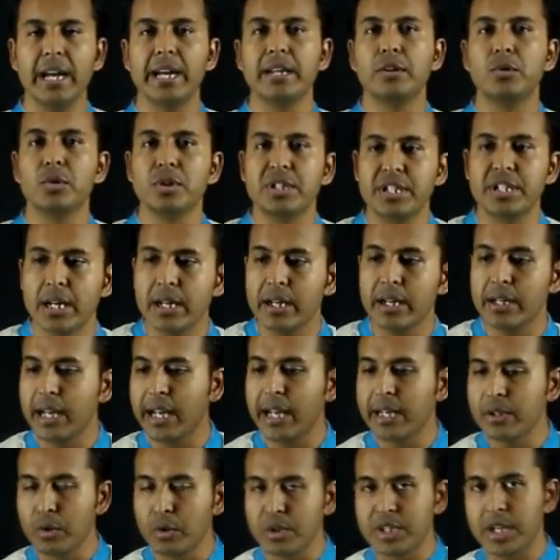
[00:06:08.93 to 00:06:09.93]
এই দুইটা
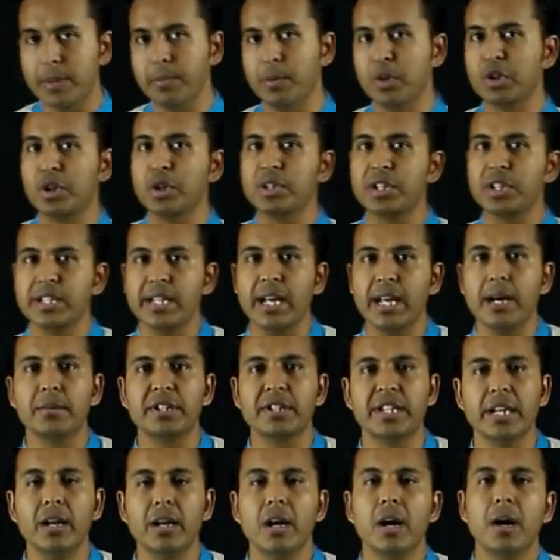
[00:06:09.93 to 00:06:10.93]
এই দুইটা পদ্ধতিতে
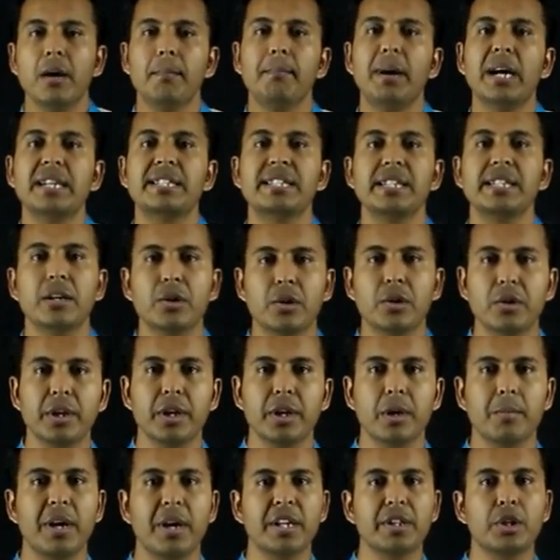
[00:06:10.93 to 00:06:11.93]
আমাদের
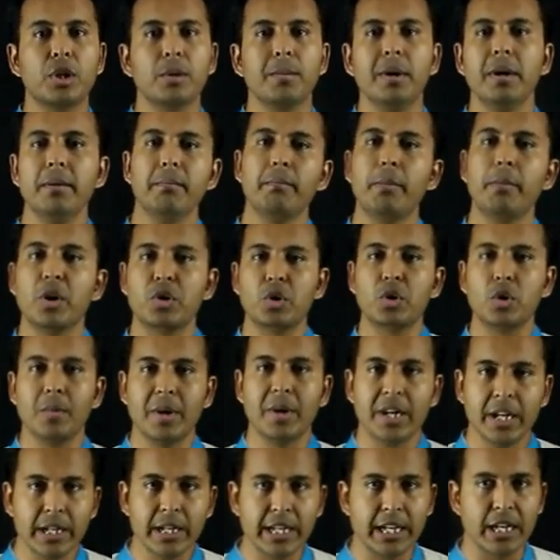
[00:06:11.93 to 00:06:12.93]
বাট্টাকরণের মাধ্যমে
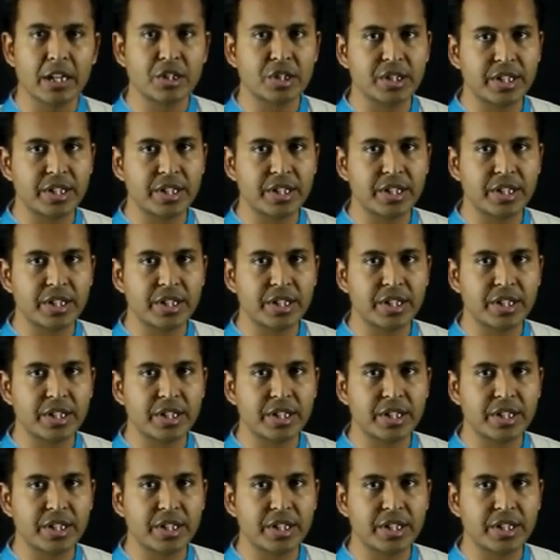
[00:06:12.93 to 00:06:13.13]
বর্তমানে নিয়ে